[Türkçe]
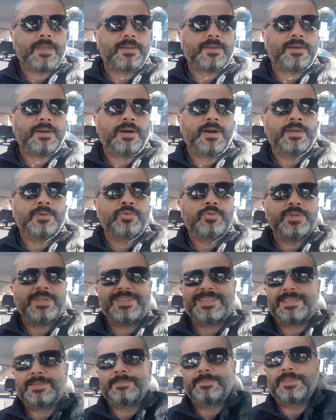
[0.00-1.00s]
Kanuni
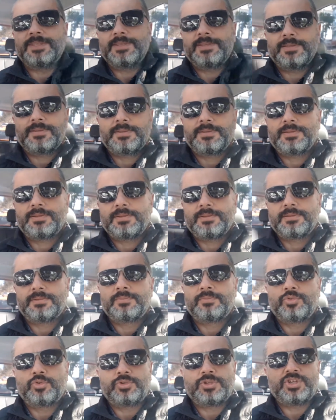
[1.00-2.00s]
kimdi?
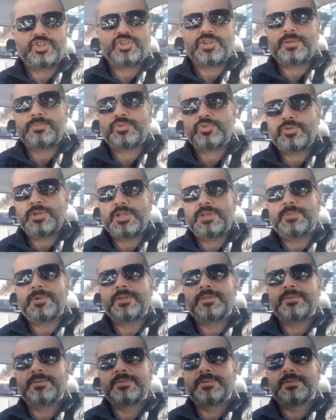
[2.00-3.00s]
Muhteşem
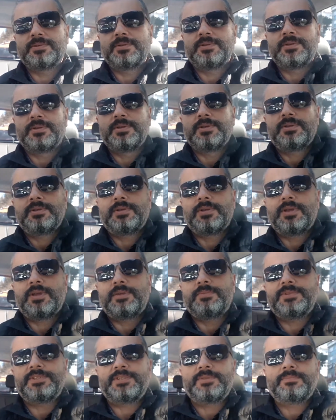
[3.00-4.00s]
Süleyman.
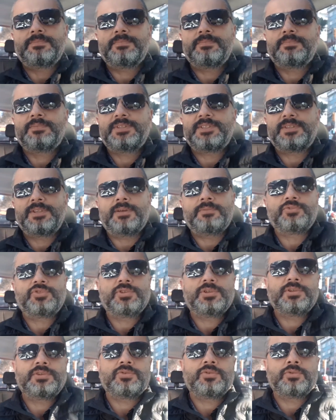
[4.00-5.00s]
Yani bizim
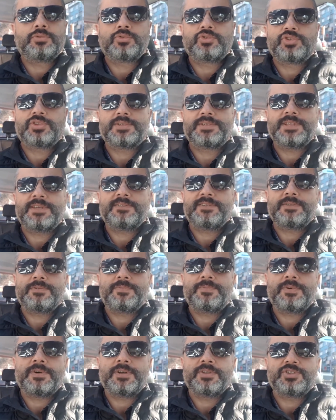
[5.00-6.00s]
İslamcıların oldukça sevdiği
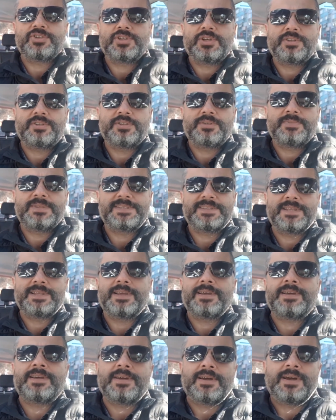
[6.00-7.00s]
bir padişahtır.
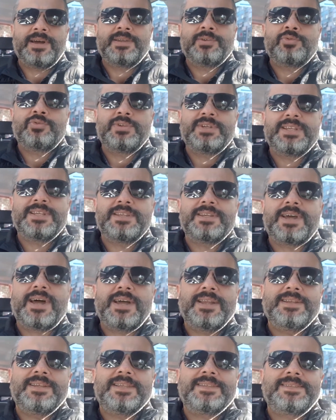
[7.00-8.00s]
Mesela Kanuni'nin
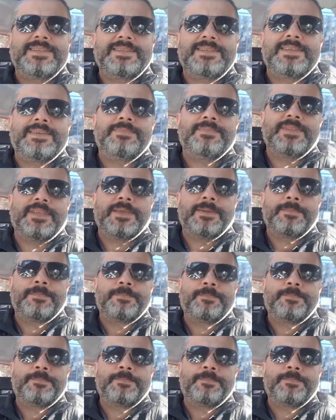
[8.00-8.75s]
annesi kimdi?